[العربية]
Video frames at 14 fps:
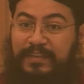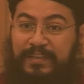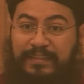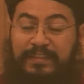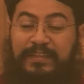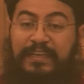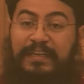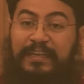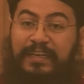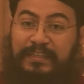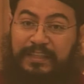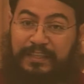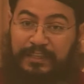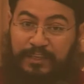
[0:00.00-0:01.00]
اديتك انك
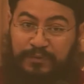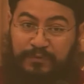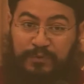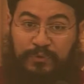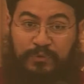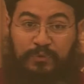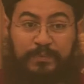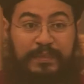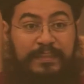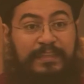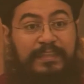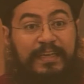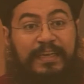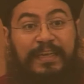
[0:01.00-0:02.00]
تعترف وتتوب
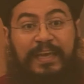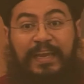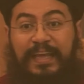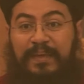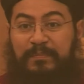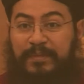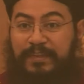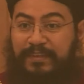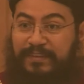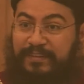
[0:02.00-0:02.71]
اديتك كلامي